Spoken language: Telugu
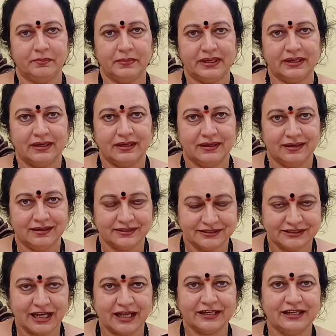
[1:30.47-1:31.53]
మన
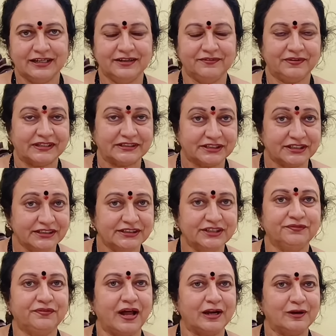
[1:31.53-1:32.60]
ఛానల్ని ఫస్ట్ నుంచి
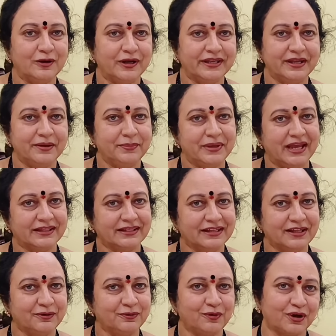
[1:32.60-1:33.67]
ఫాలో అయ్యే మీ
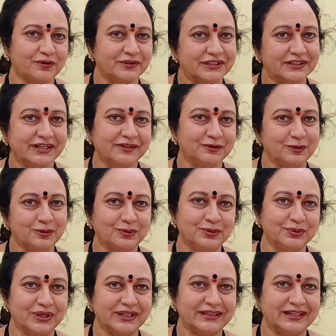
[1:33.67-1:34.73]
అందరూ ఒక విషయం
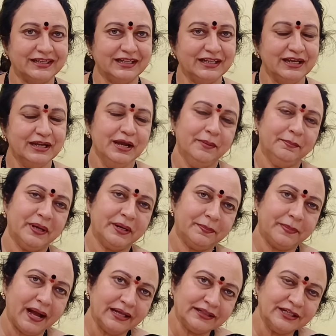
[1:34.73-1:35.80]
గుర్తుంటుందండి మన
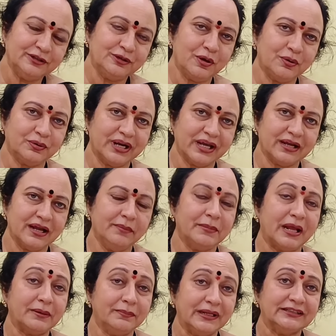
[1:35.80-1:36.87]
పాత ఇంట్లో ఉండగా
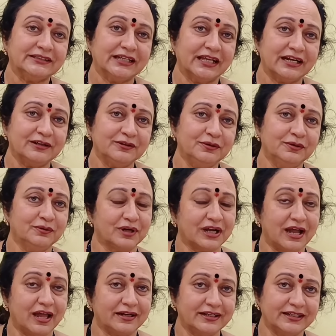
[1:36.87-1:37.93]
మల్మల్ చీరలు ఒక
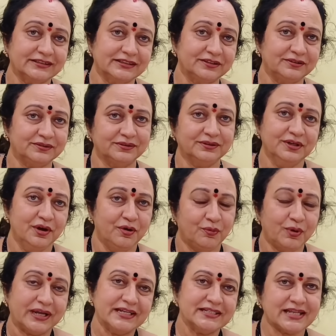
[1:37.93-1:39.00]
అర డజను
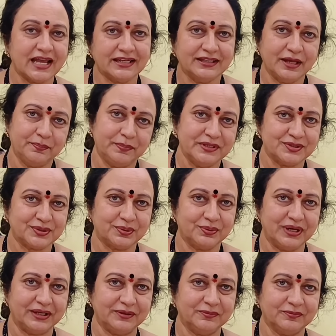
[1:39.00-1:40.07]
ఒకేసారి
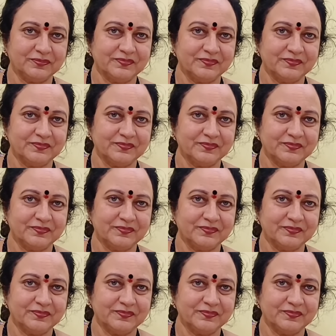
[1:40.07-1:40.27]
తెప్పించుకున్నాను